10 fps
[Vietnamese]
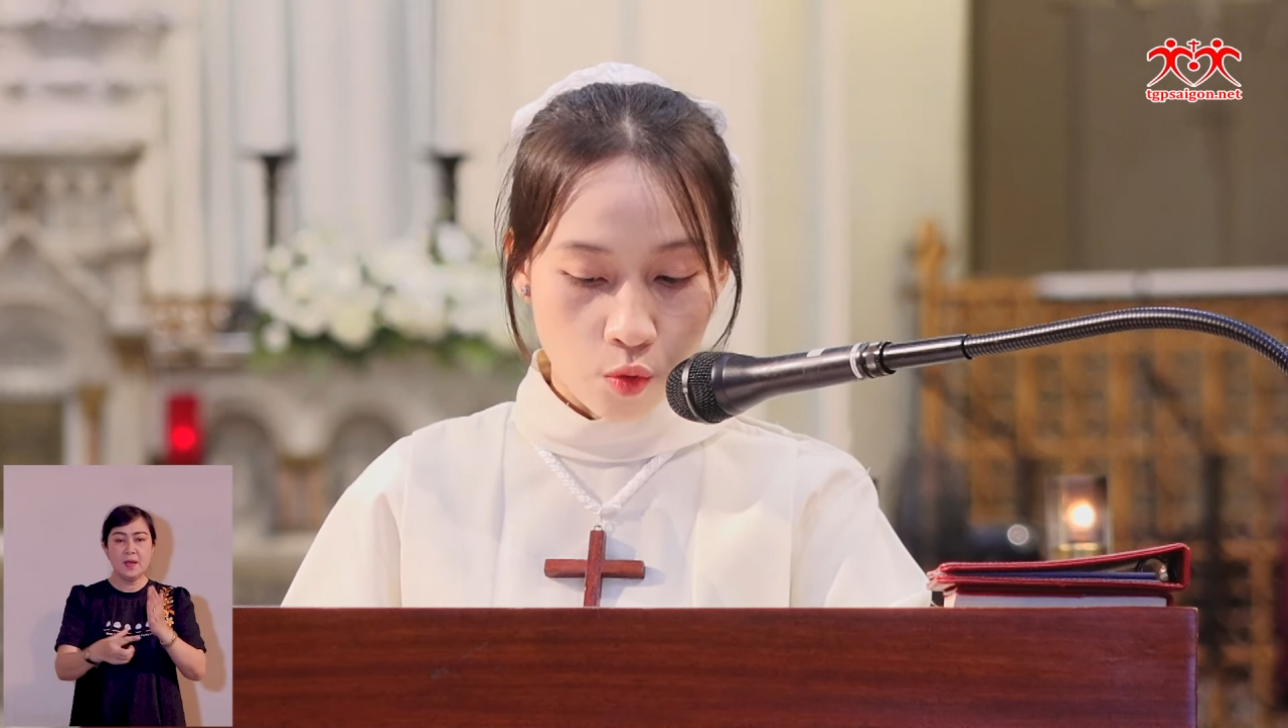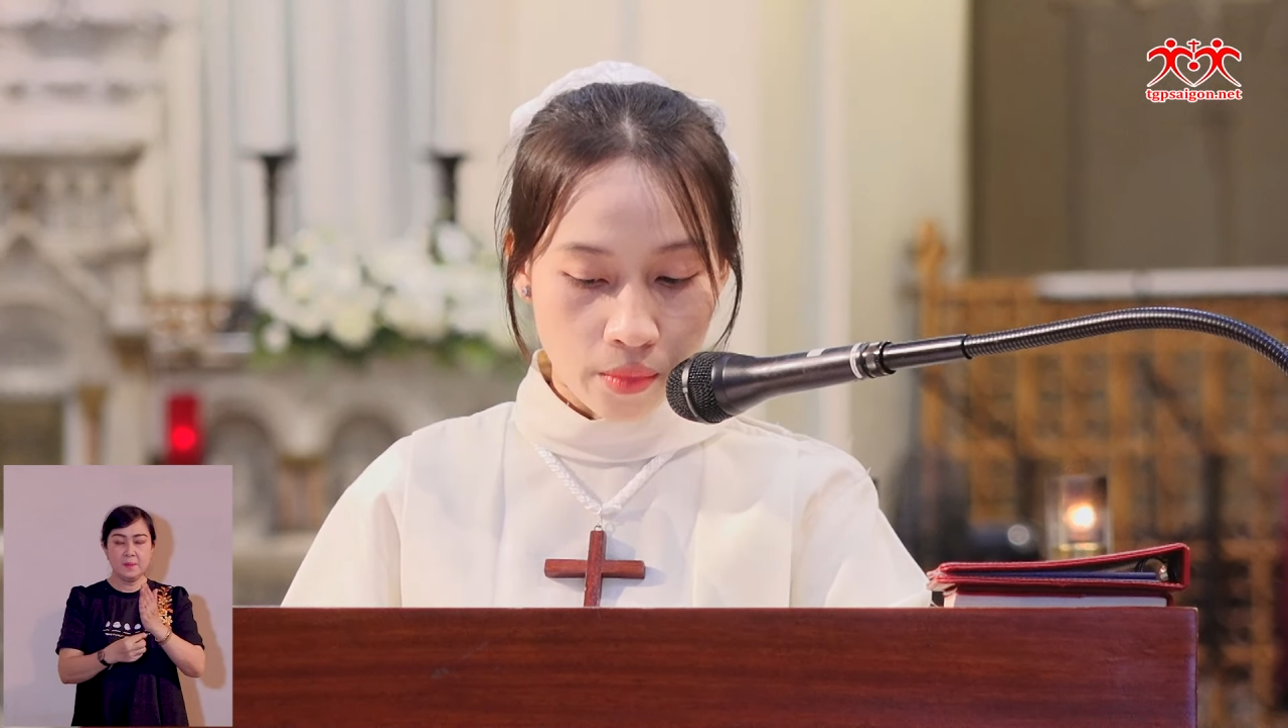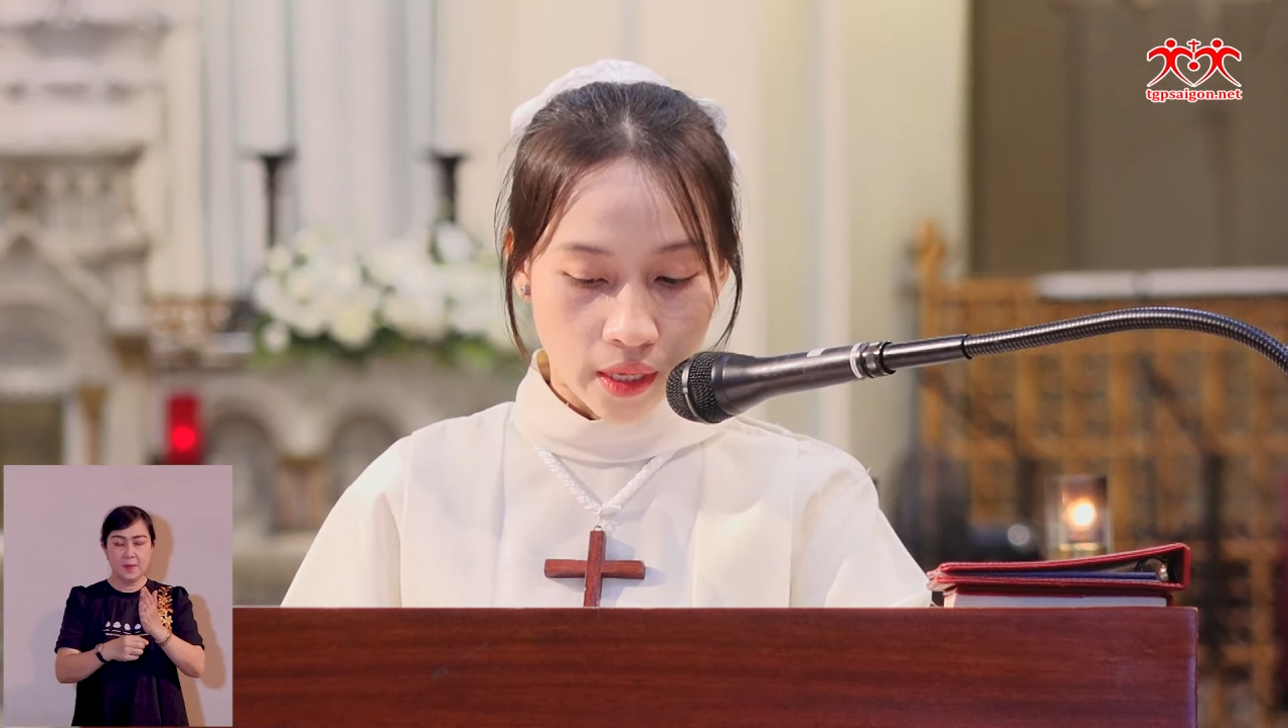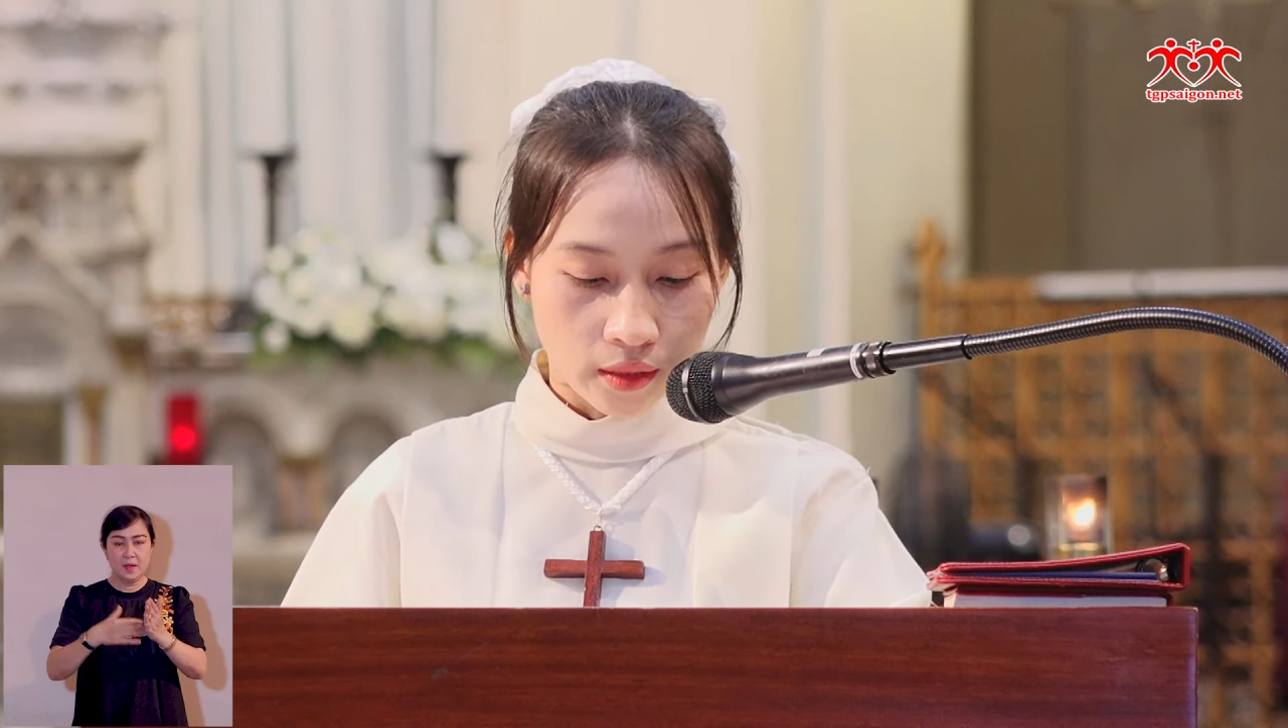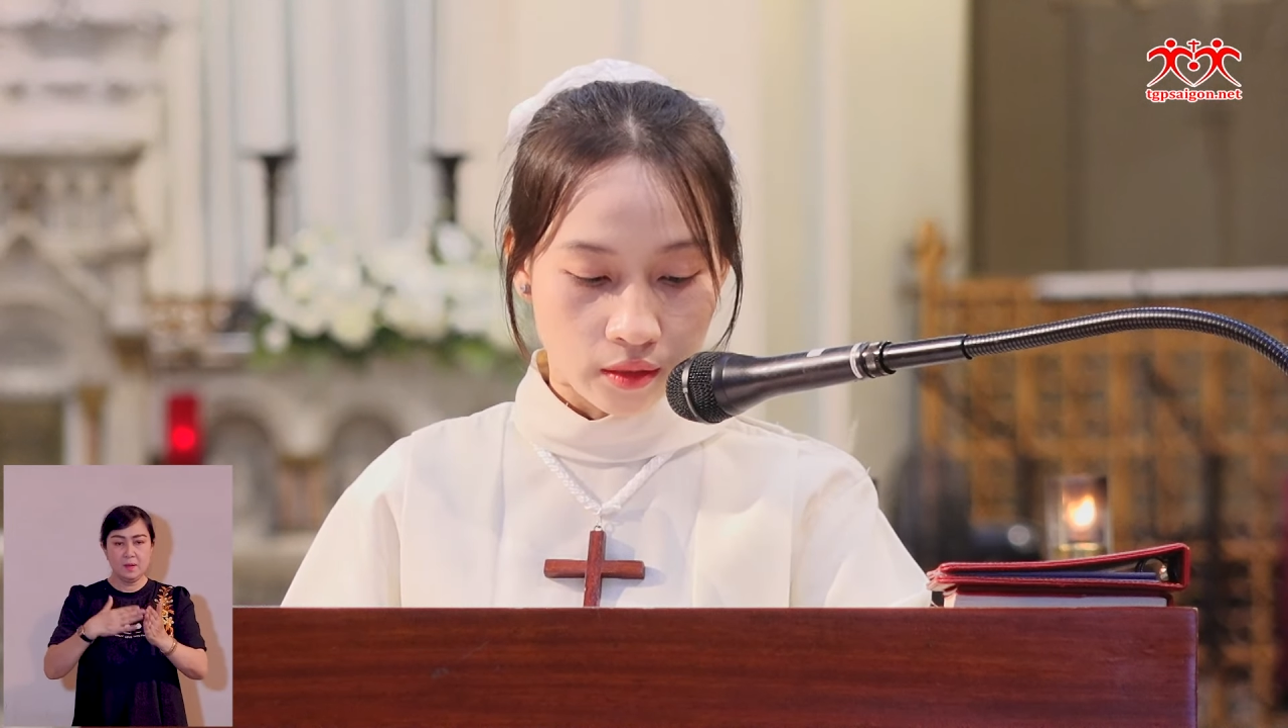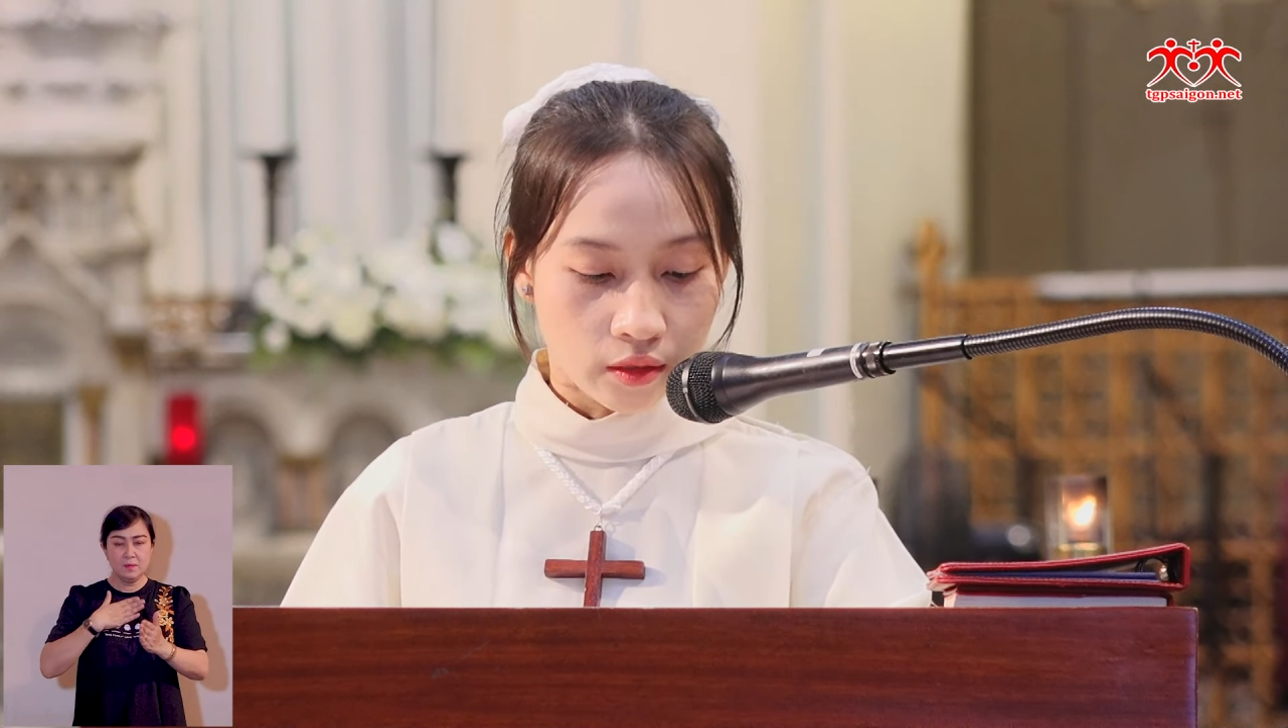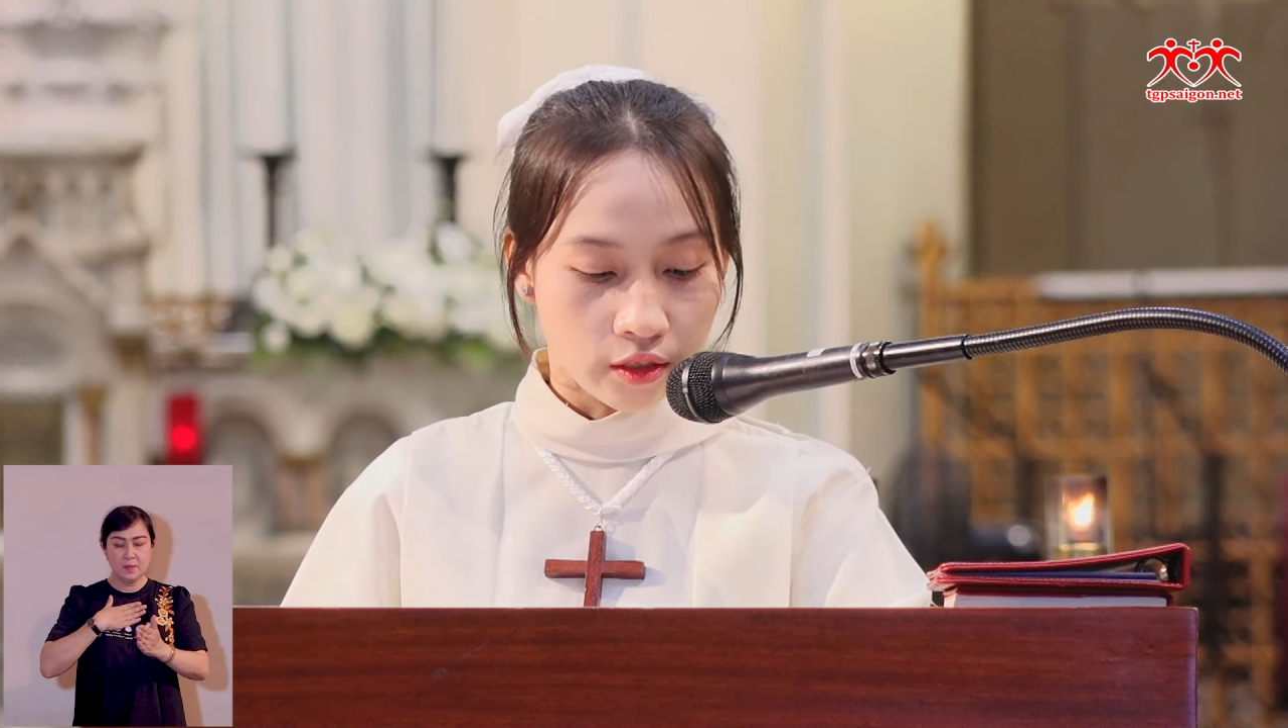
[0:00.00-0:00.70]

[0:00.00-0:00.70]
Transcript: mình